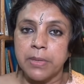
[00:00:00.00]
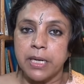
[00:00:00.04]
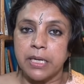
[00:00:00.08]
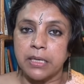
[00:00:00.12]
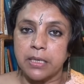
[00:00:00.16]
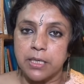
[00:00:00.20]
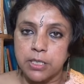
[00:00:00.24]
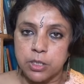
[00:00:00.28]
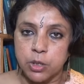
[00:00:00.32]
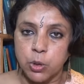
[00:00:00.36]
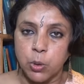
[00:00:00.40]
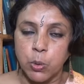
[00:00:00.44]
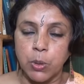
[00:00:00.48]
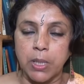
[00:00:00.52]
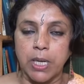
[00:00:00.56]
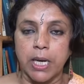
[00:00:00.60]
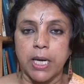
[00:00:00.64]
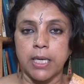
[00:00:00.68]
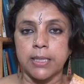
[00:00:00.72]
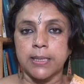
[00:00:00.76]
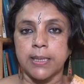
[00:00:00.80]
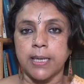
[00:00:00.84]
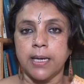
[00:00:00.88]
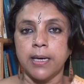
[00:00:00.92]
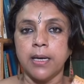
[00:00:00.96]
मरकज़ हो
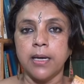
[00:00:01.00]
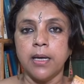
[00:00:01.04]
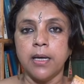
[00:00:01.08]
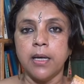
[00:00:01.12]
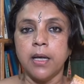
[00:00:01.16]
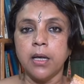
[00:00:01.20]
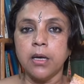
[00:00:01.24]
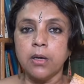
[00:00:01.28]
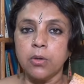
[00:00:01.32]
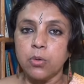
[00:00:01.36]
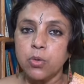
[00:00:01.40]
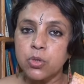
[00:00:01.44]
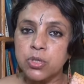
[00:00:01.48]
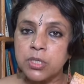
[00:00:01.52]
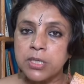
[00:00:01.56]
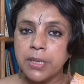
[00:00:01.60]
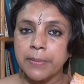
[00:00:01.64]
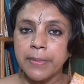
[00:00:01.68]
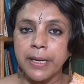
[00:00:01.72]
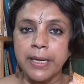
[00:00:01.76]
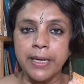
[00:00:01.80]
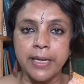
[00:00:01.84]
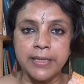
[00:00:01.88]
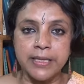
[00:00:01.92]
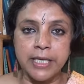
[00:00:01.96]
रहा था उस
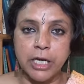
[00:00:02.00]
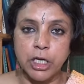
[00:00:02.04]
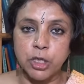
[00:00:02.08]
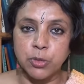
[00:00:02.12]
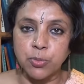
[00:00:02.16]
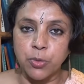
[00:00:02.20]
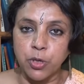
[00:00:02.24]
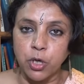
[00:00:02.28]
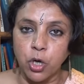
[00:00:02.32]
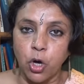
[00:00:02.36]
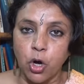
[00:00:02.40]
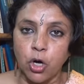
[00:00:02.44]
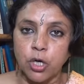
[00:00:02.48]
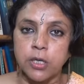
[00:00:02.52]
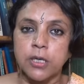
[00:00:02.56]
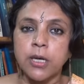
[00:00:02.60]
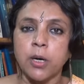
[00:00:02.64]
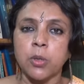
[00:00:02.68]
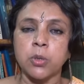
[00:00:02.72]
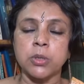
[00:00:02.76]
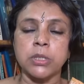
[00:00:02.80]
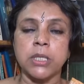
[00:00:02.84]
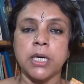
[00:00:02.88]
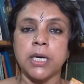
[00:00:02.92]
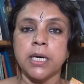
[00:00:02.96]
समय न देश में
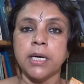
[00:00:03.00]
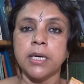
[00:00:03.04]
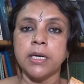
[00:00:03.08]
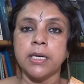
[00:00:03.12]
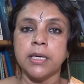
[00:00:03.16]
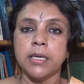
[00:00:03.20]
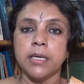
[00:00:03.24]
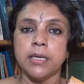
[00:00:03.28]
लॉकडाउन था